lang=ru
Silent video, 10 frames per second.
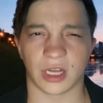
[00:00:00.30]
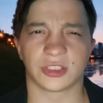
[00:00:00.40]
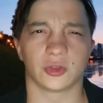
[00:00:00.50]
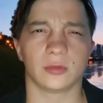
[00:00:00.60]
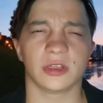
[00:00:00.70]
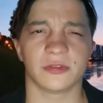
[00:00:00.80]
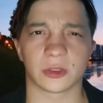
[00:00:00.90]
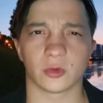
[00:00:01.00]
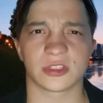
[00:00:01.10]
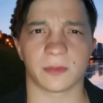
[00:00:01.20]
А ты думал
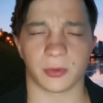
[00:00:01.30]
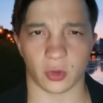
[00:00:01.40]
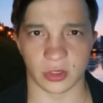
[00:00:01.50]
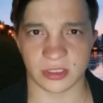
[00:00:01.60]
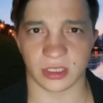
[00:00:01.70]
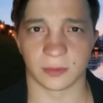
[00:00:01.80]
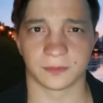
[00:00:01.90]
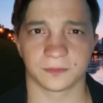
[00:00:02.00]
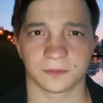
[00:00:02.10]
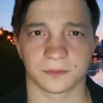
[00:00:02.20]
вернуться просто.
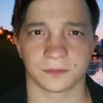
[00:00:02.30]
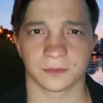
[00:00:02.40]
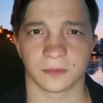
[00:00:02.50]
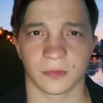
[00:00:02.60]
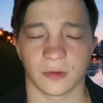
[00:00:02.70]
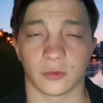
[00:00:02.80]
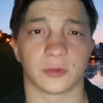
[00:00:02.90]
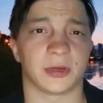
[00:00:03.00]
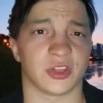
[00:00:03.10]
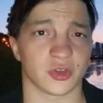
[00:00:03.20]

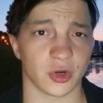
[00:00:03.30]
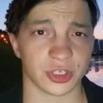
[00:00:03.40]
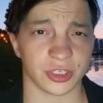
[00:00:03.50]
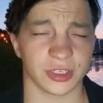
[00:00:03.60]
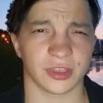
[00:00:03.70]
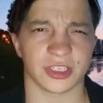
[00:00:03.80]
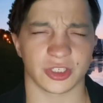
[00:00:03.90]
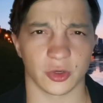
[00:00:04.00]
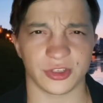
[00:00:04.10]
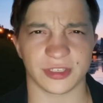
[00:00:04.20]
Вот придешь и
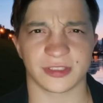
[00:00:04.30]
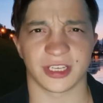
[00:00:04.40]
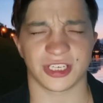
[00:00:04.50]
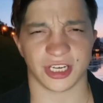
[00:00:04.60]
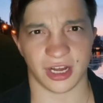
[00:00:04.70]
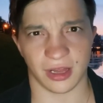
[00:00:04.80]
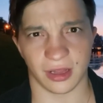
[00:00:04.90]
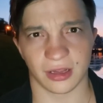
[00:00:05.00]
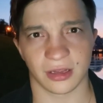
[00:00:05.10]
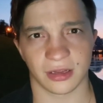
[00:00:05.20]
начнете
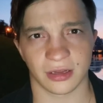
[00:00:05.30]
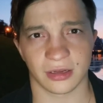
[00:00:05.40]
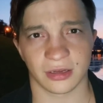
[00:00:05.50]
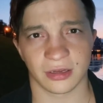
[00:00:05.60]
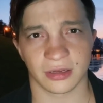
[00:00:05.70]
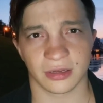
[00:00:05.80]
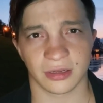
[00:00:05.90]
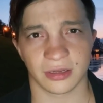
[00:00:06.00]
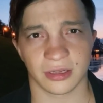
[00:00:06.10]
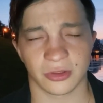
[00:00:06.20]
сначала.
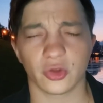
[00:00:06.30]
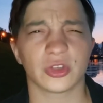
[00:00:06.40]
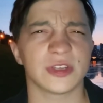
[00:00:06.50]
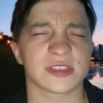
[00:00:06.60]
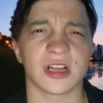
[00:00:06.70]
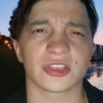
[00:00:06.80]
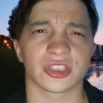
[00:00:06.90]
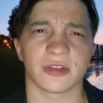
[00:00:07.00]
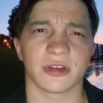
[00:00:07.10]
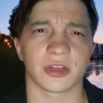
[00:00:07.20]
Но ты не знал
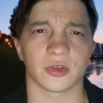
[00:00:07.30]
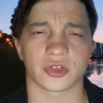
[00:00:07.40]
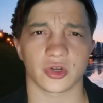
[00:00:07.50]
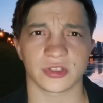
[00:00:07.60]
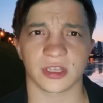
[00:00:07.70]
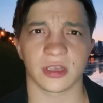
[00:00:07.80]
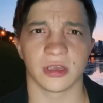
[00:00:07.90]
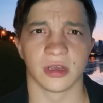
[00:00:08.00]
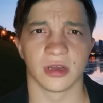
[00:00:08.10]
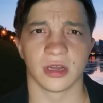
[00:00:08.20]
человек ее жесткий,
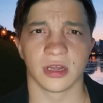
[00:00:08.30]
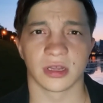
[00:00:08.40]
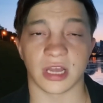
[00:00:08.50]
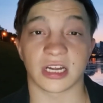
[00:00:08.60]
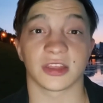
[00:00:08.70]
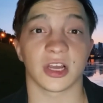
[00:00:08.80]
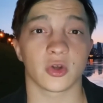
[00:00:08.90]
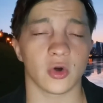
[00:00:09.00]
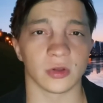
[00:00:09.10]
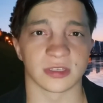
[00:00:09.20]
как она
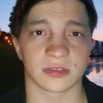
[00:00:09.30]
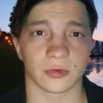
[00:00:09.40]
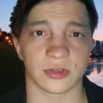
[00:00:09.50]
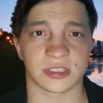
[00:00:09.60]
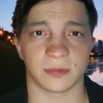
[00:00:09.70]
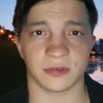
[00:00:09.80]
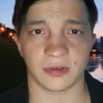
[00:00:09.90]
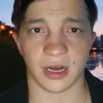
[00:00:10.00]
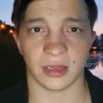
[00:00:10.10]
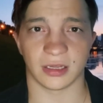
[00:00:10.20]
голос твой
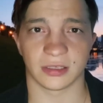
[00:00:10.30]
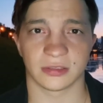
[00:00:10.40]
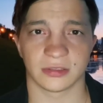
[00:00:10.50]
забывала.